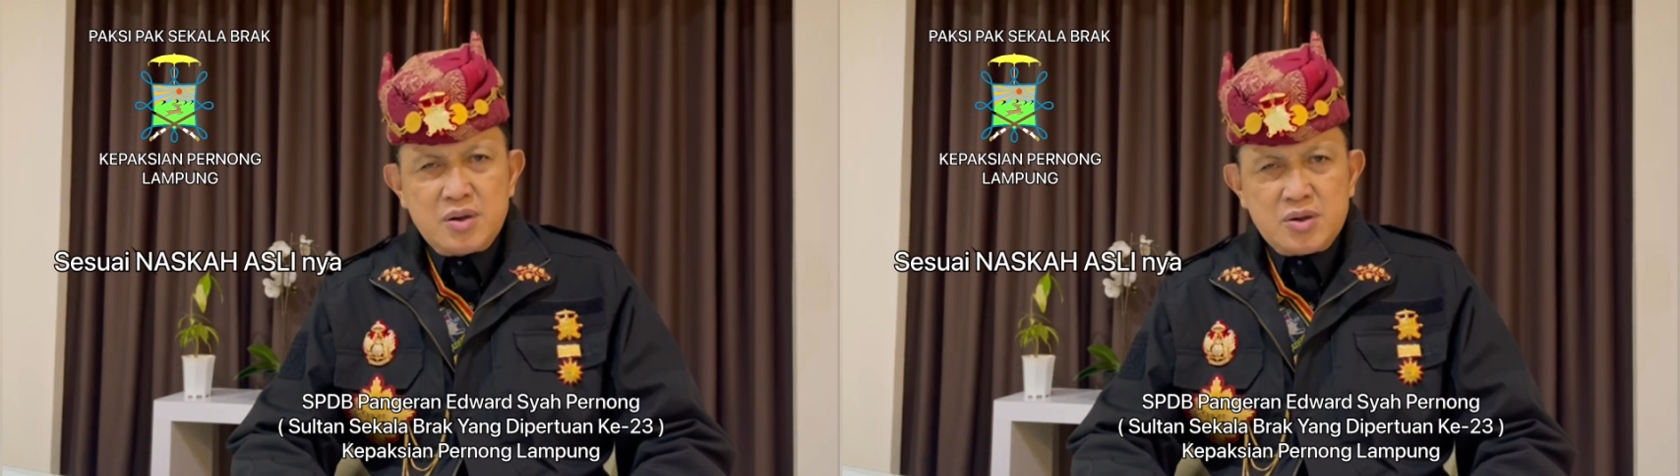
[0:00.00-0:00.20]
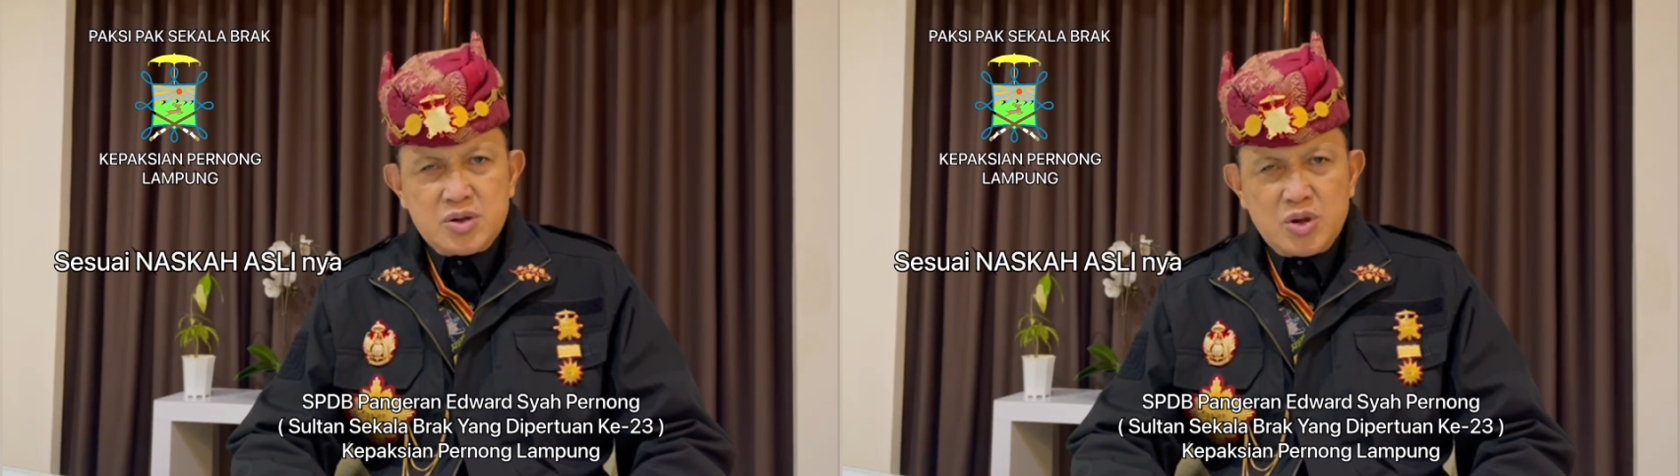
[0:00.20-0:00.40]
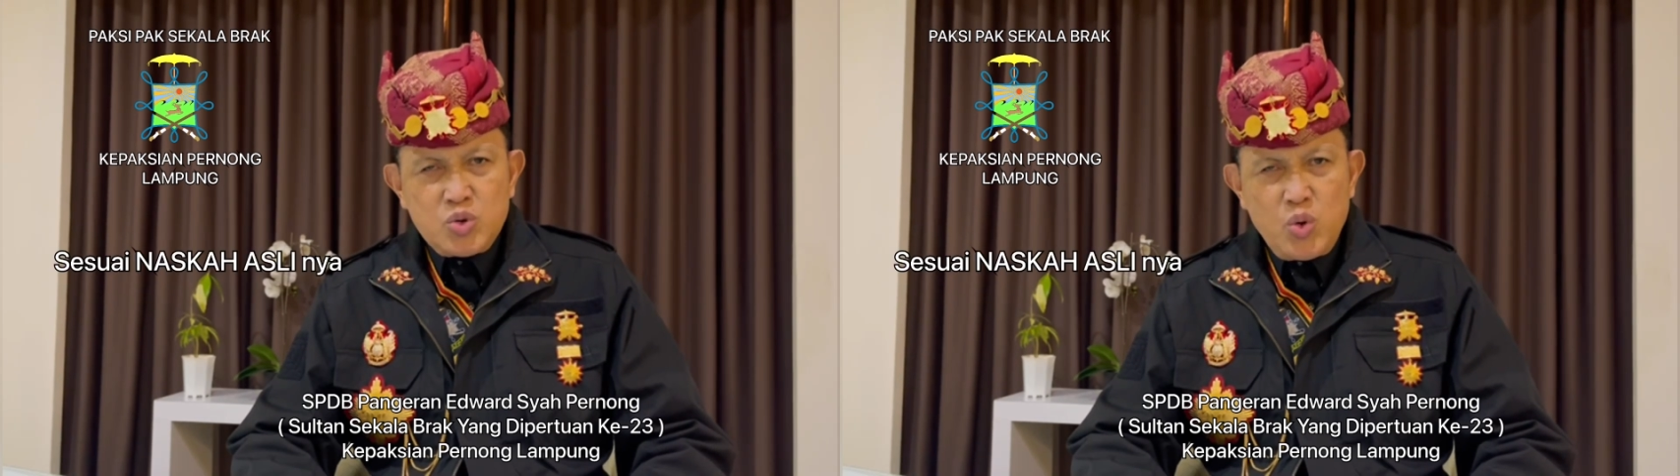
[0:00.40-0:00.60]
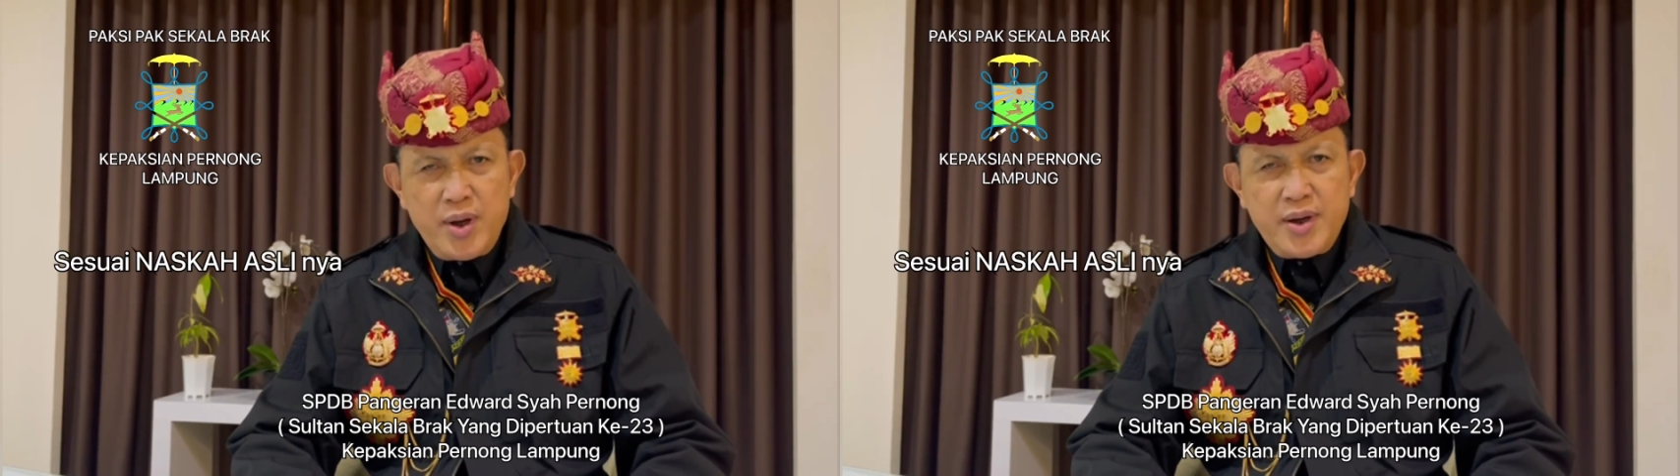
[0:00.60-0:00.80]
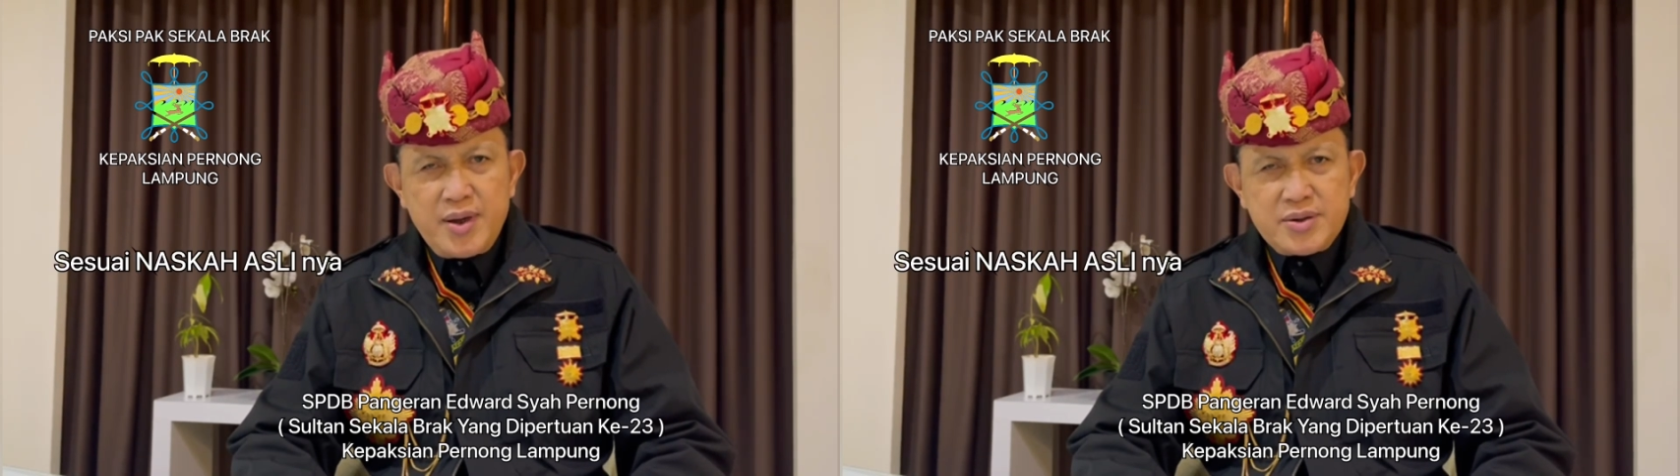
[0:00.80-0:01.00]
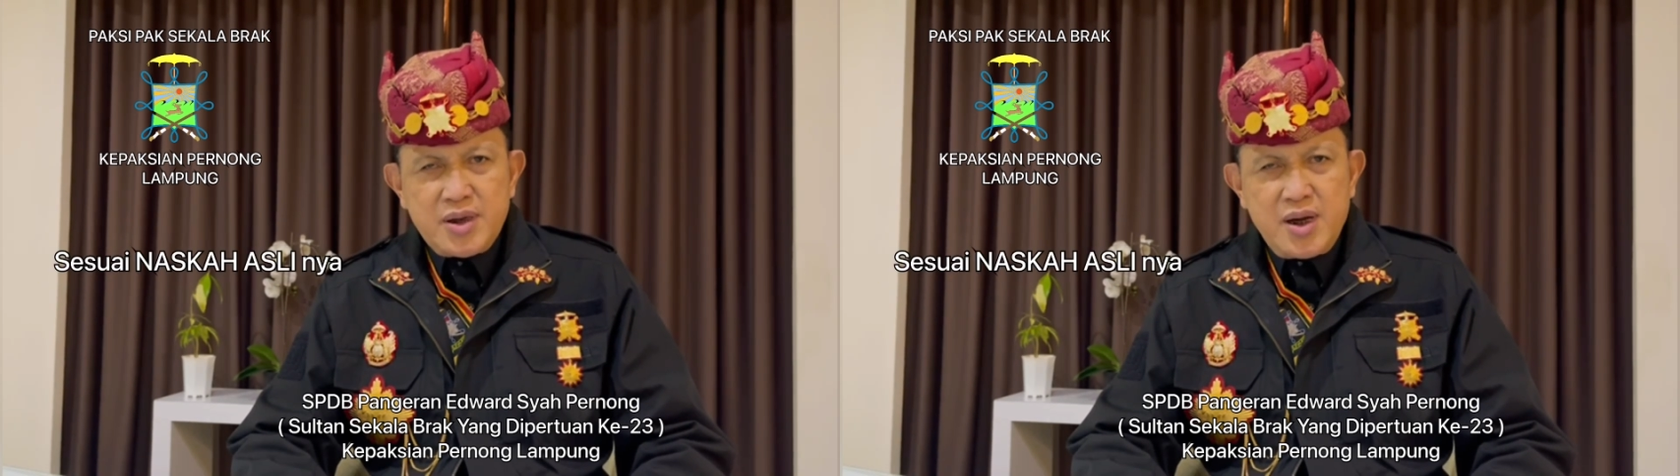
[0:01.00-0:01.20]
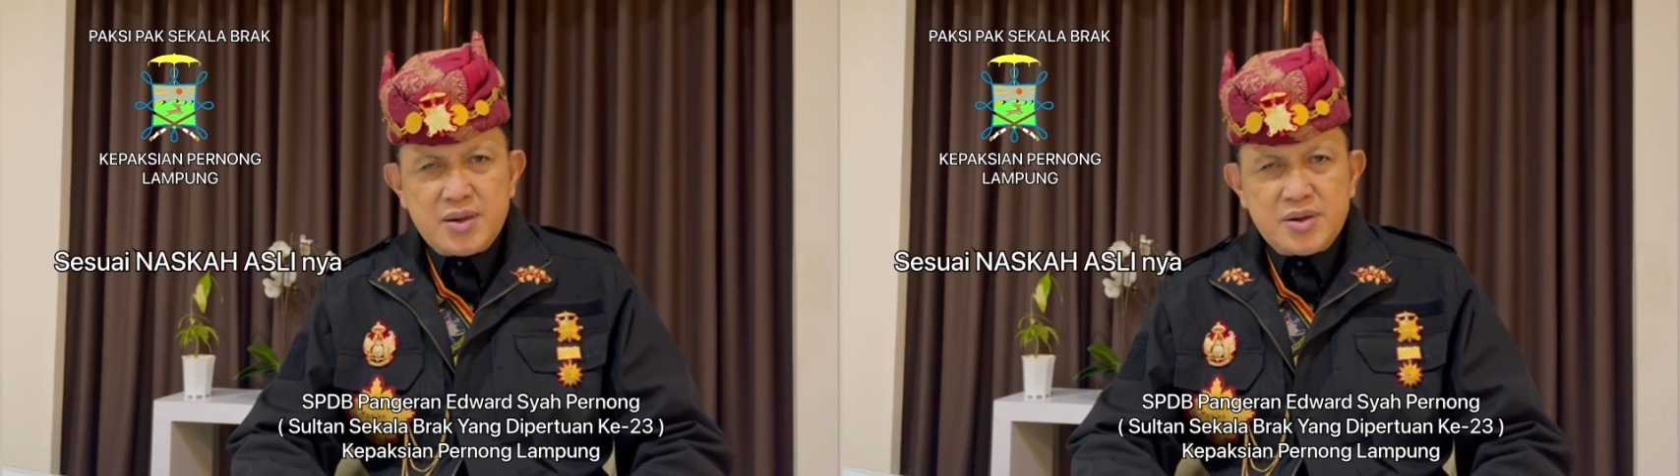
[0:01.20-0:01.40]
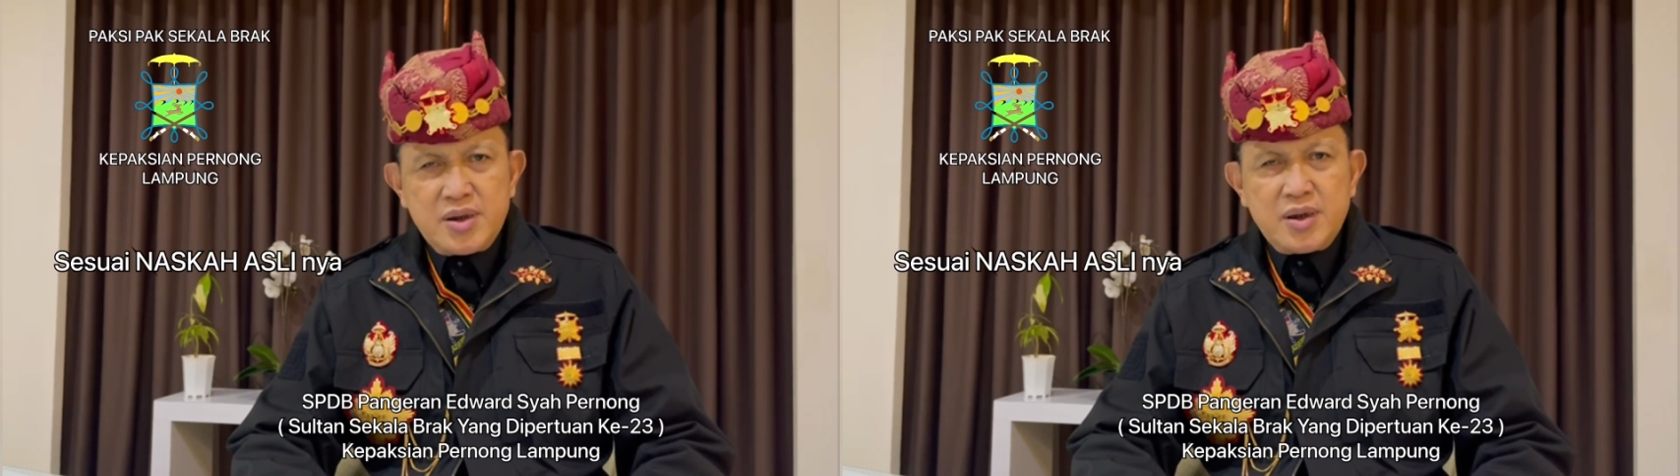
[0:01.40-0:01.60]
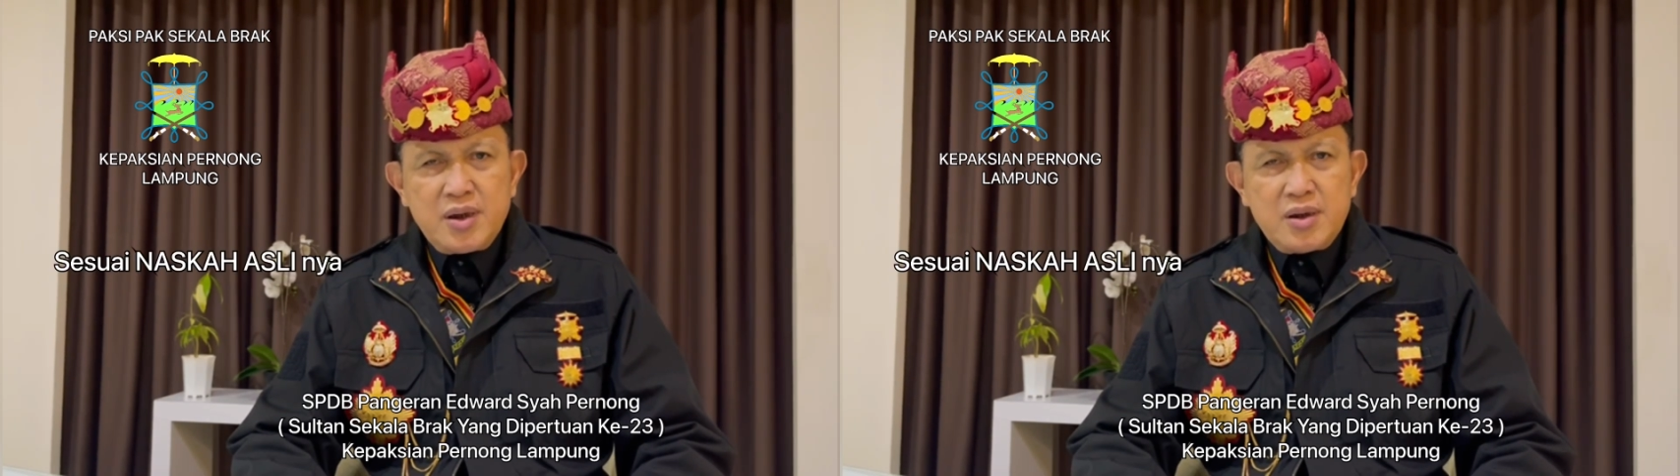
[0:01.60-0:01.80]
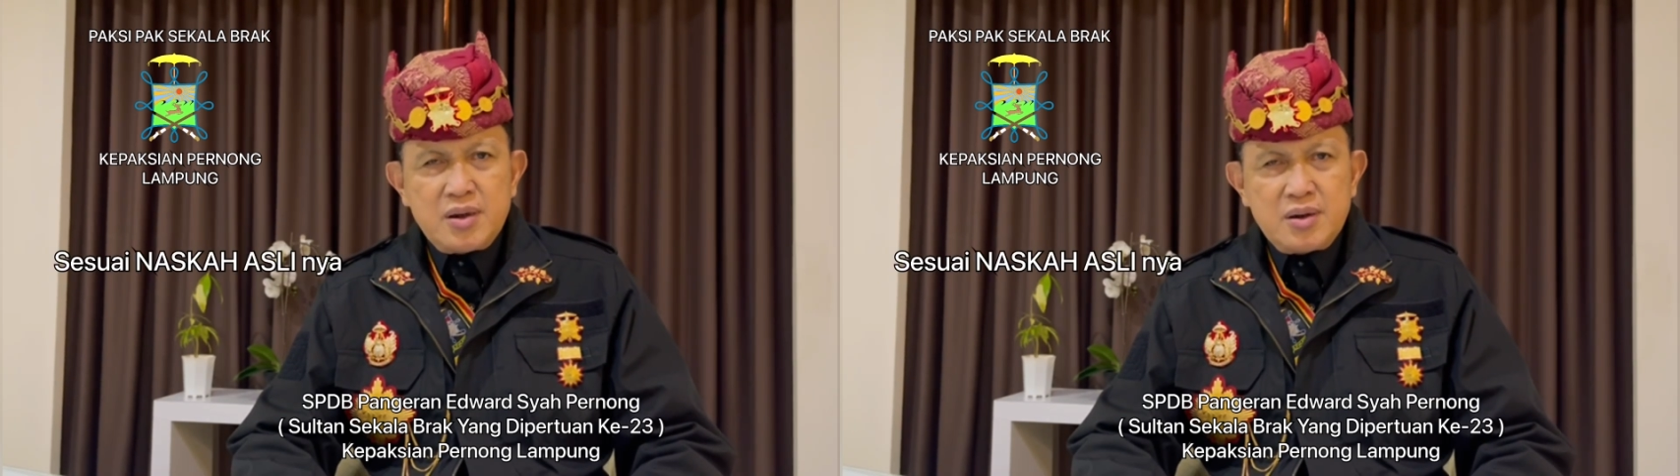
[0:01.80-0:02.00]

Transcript: sesuai naskah aslinya